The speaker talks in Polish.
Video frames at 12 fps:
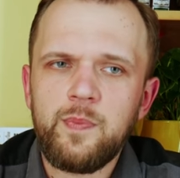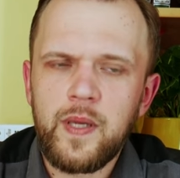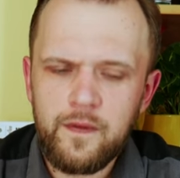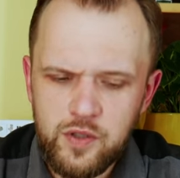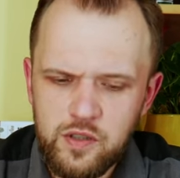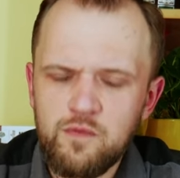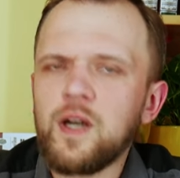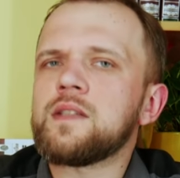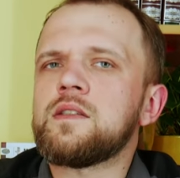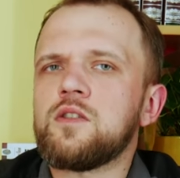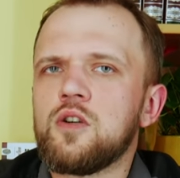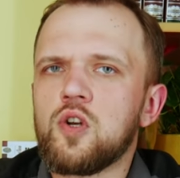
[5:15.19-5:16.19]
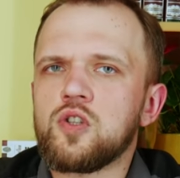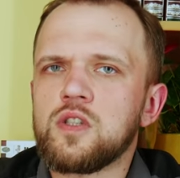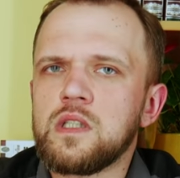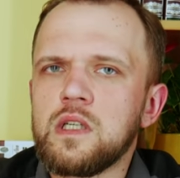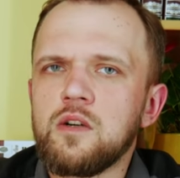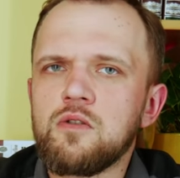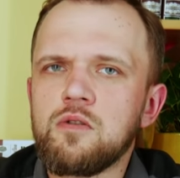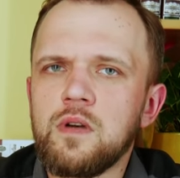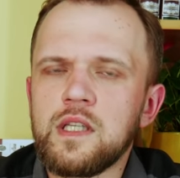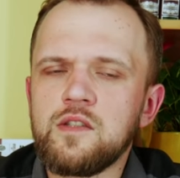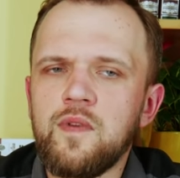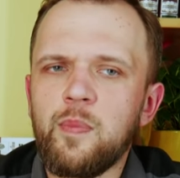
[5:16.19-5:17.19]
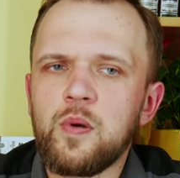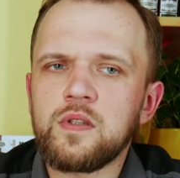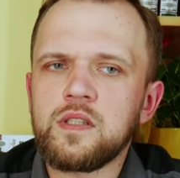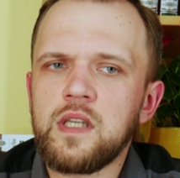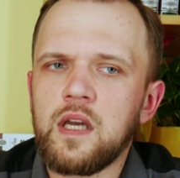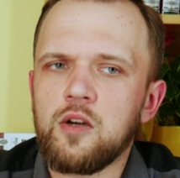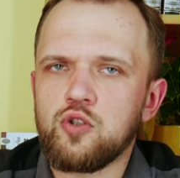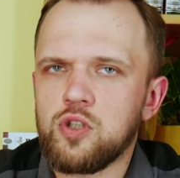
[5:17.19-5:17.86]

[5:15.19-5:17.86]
pierwsi władcy odrodzonego Królestwa Polskiego,